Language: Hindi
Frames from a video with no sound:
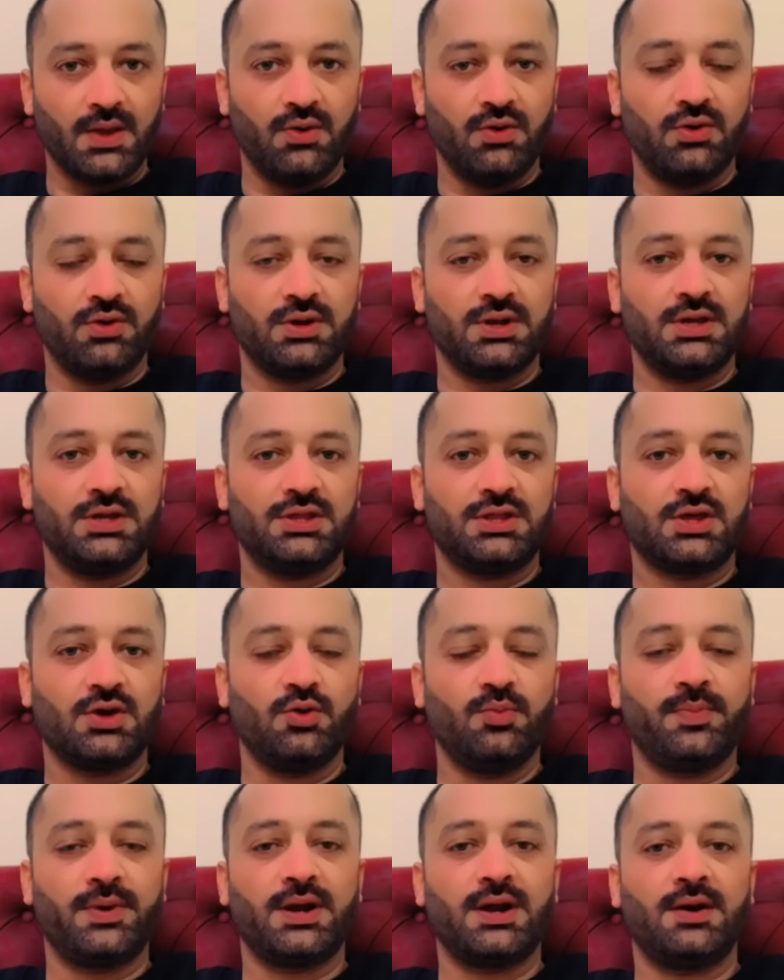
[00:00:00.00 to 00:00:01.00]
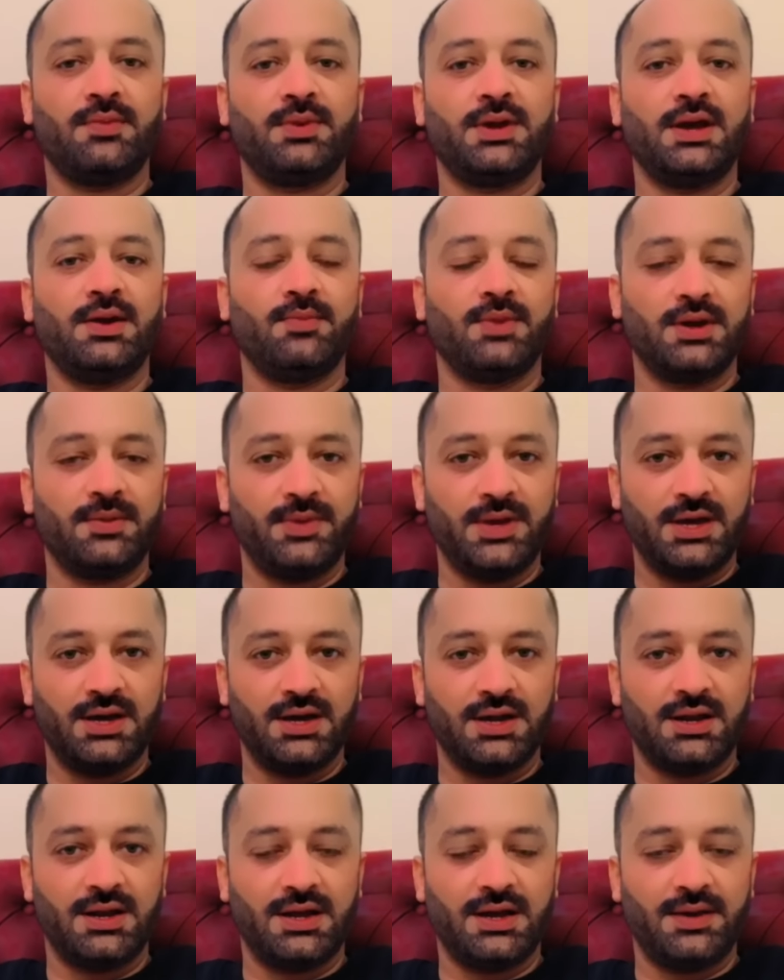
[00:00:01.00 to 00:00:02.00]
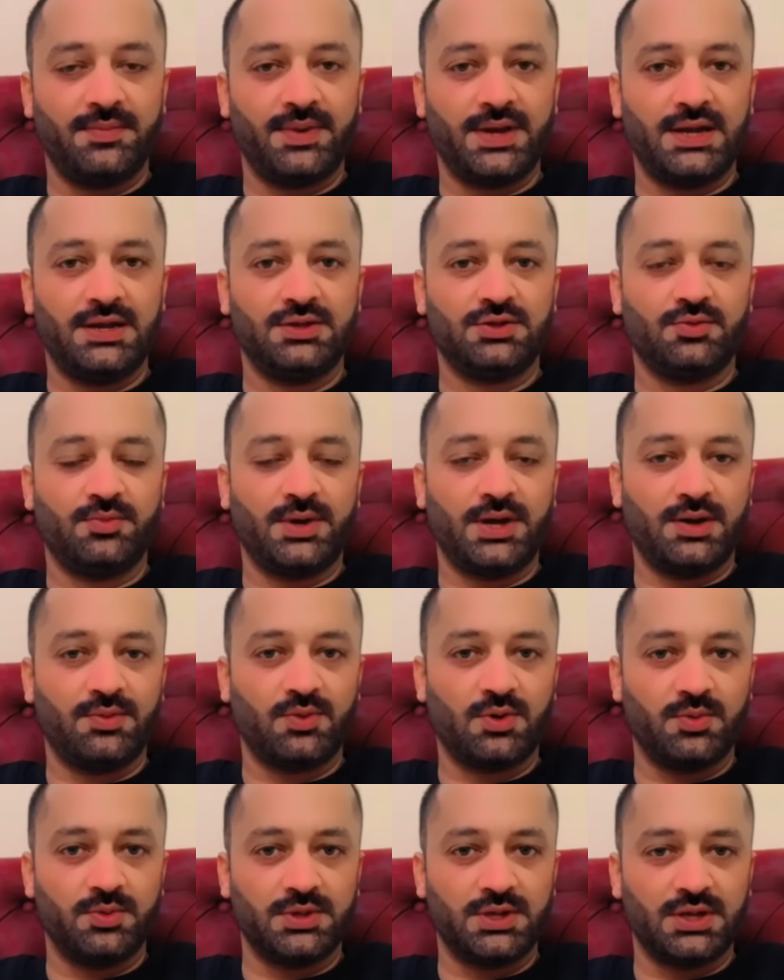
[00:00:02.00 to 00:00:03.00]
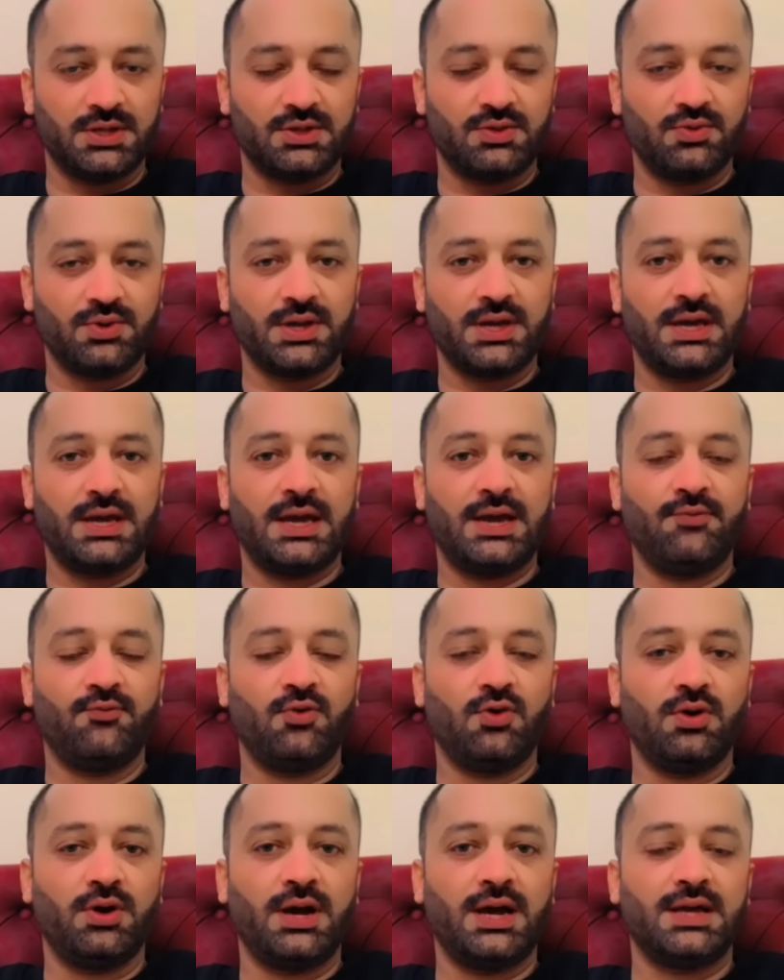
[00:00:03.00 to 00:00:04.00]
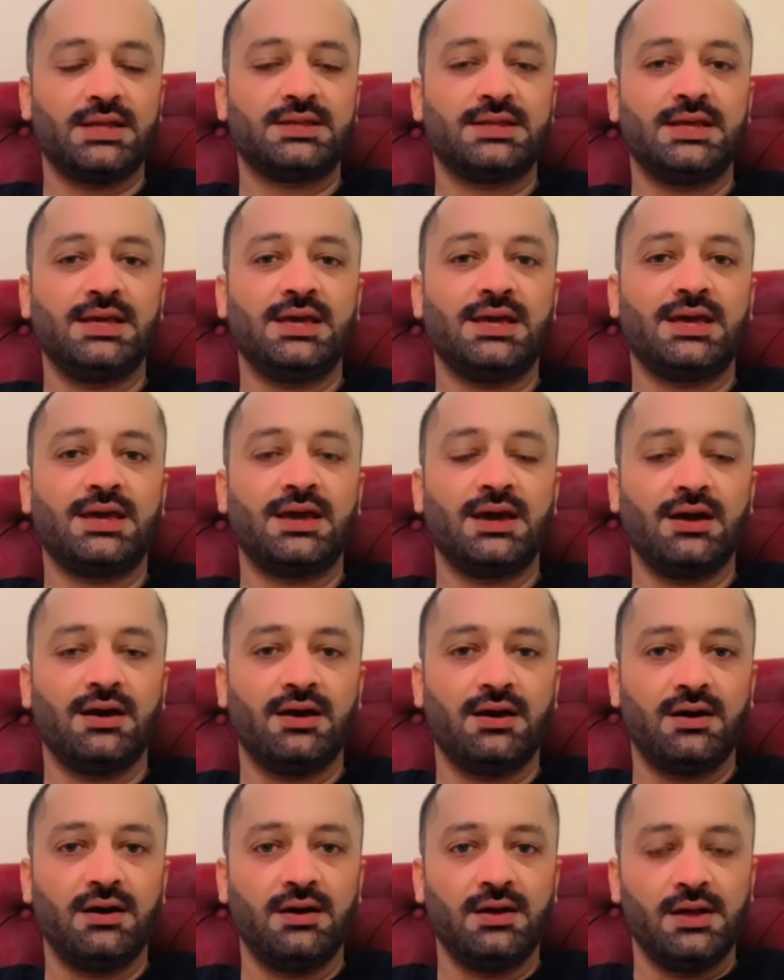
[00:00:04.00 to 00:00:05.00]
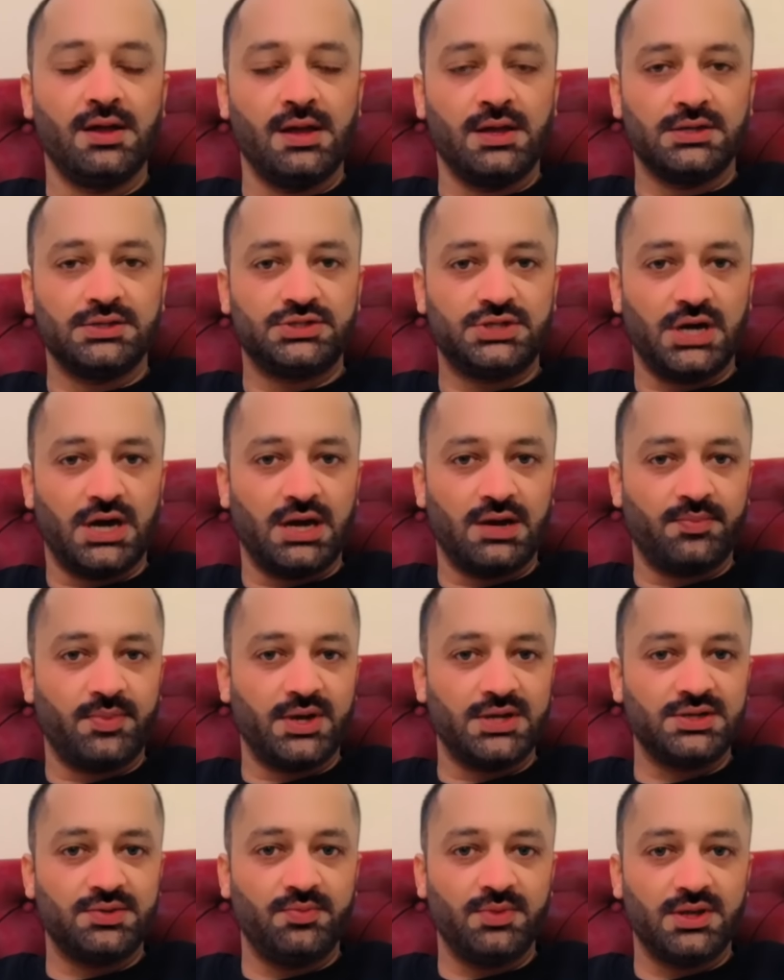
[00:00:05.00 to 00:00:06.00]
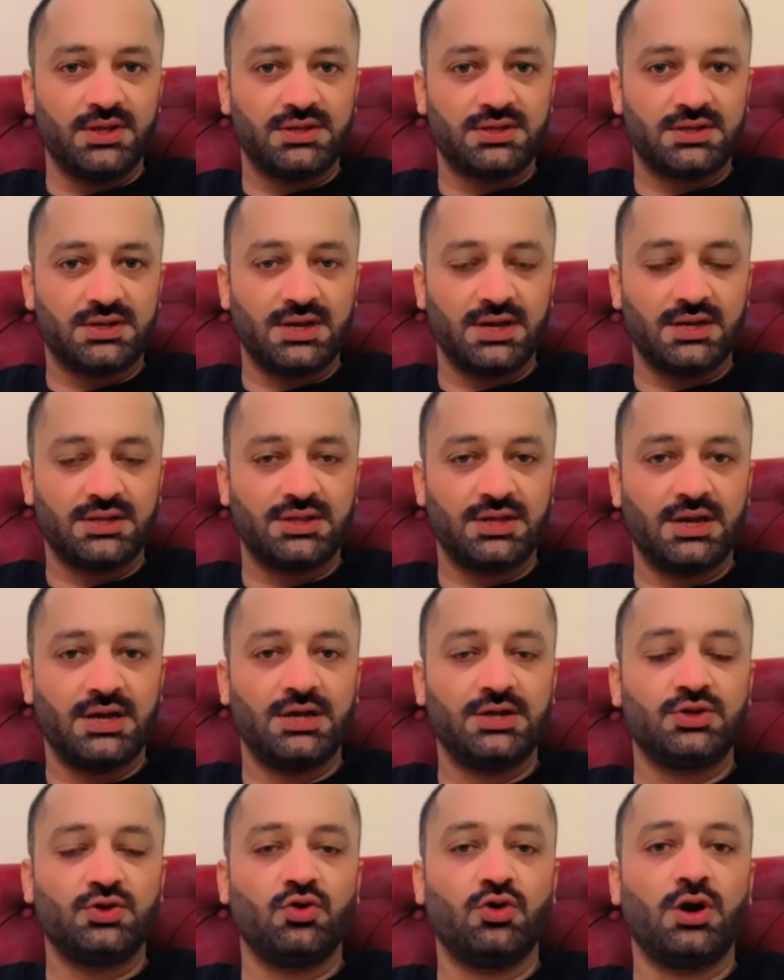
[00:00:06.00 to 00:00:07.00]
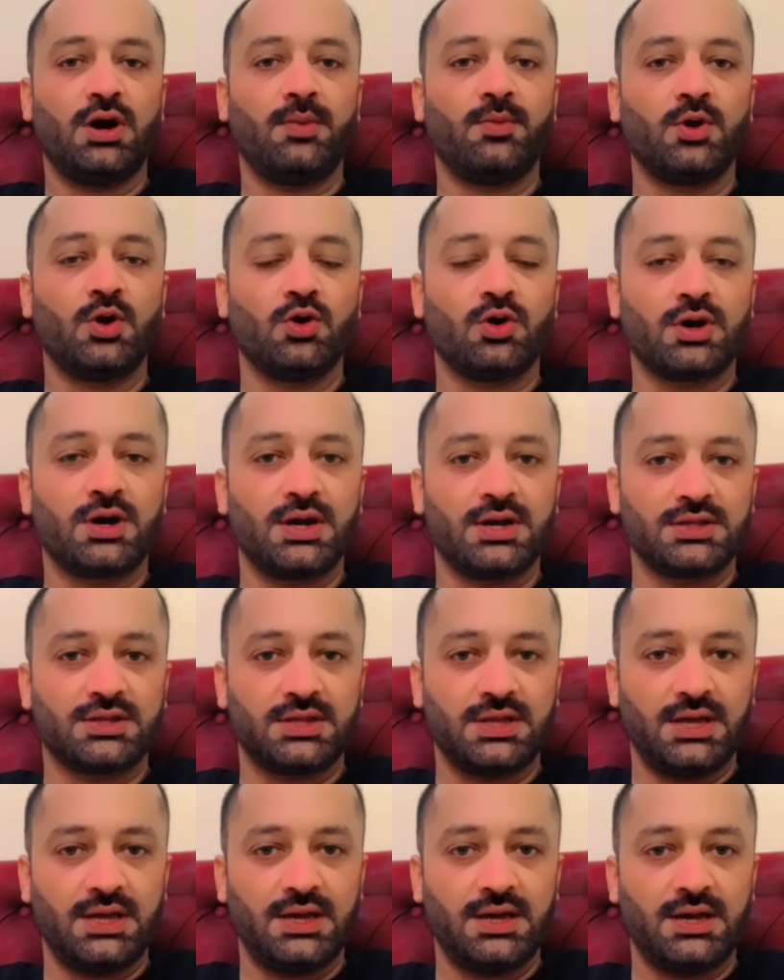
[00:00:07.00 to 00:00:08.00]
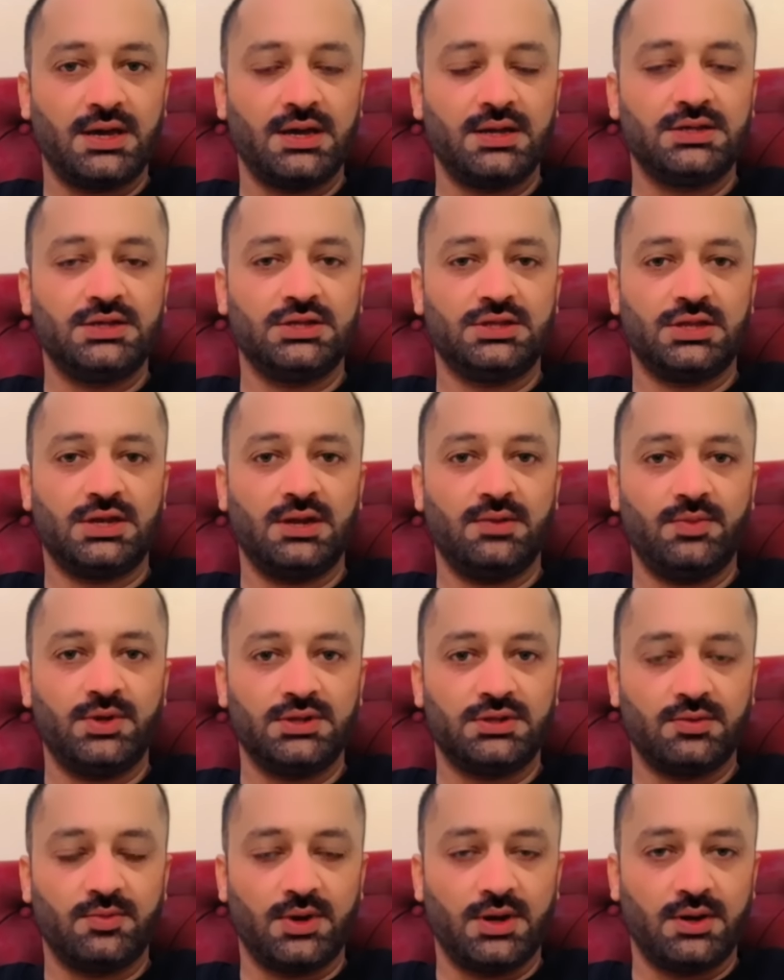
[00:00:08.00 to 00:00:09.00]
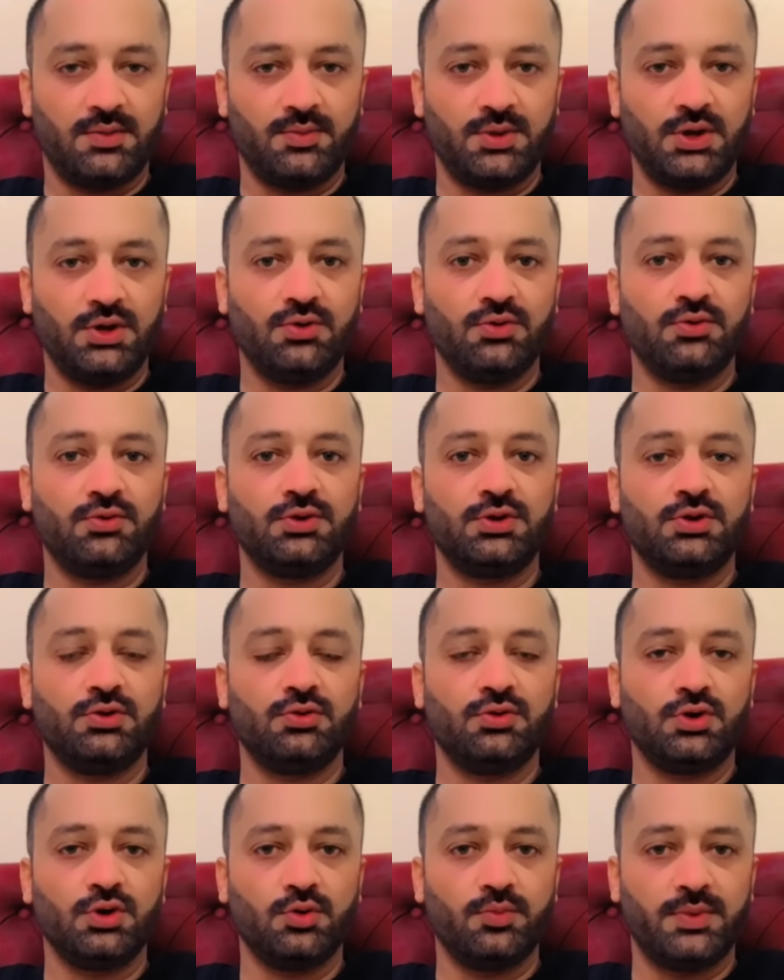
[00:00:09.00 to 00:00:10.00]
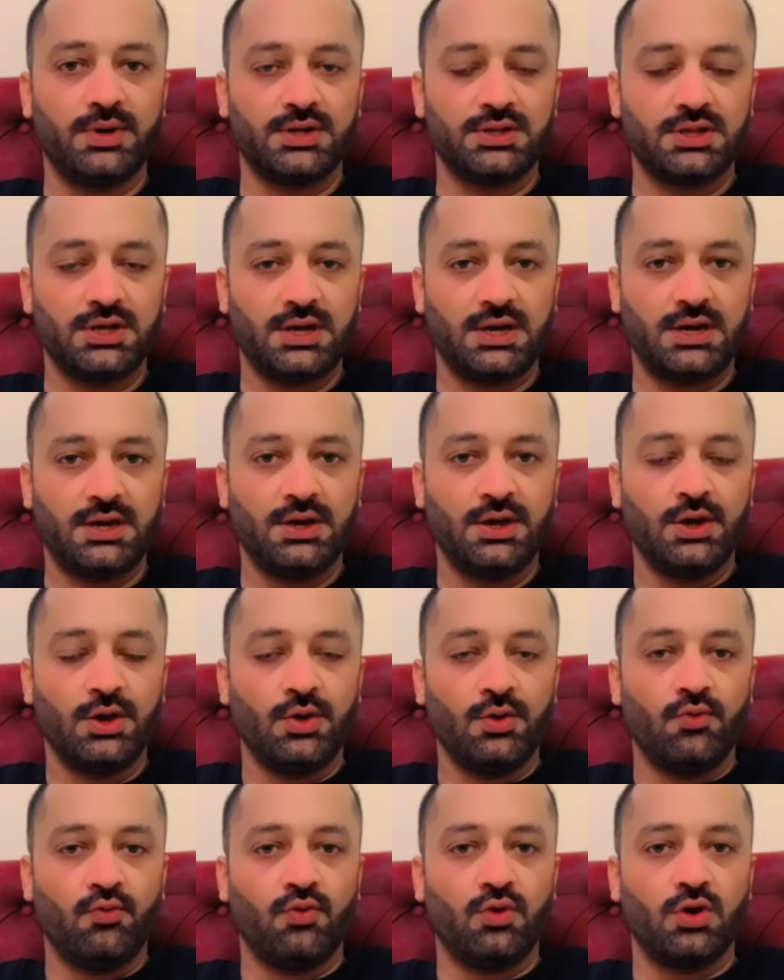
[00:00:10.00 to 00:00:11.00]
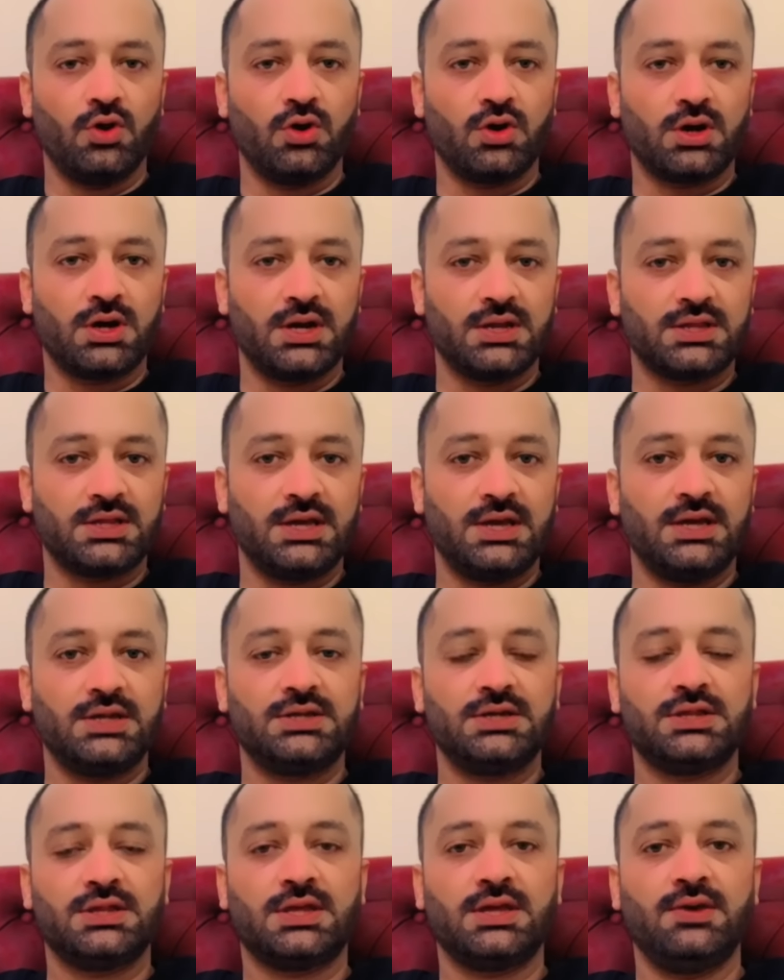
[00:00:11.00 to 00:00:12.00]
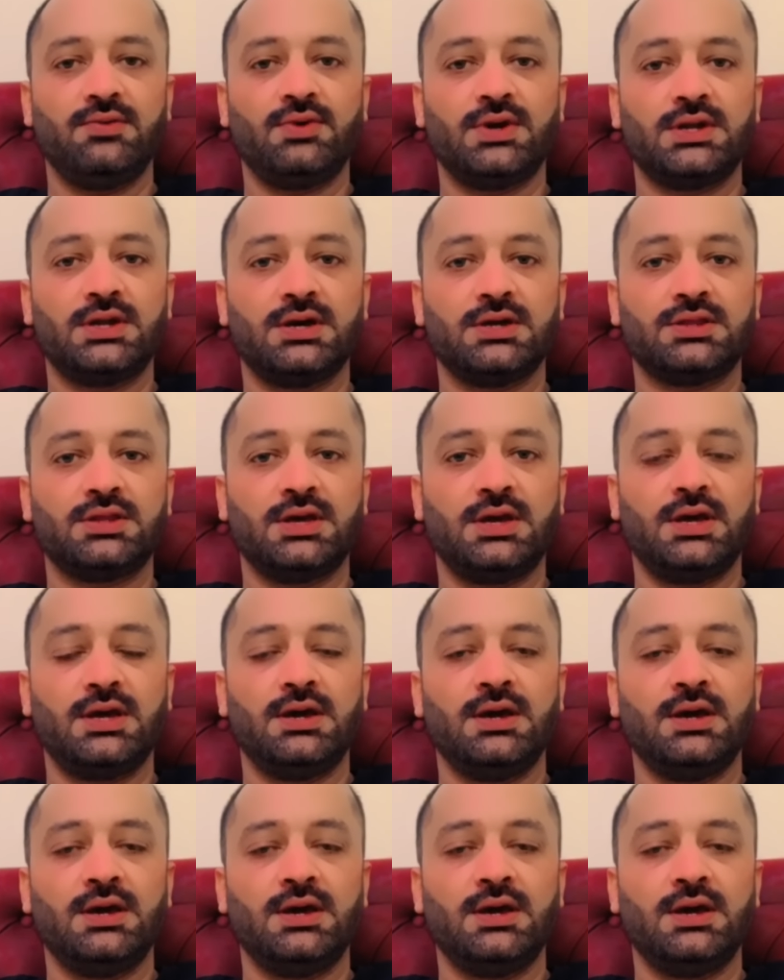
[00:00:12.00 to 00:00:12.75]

और इसके ऊपर आपने अमल भी करना है पहले तो मैं आपको बताता हूँ कि वो ऐसी क्या चार पांच मिस्टेक्स हैं जो हम लोग करते हैं जितने भी तमाम न्यू यूट्यूबर्स हैं वो लोग करते हैं जिसकी वजह से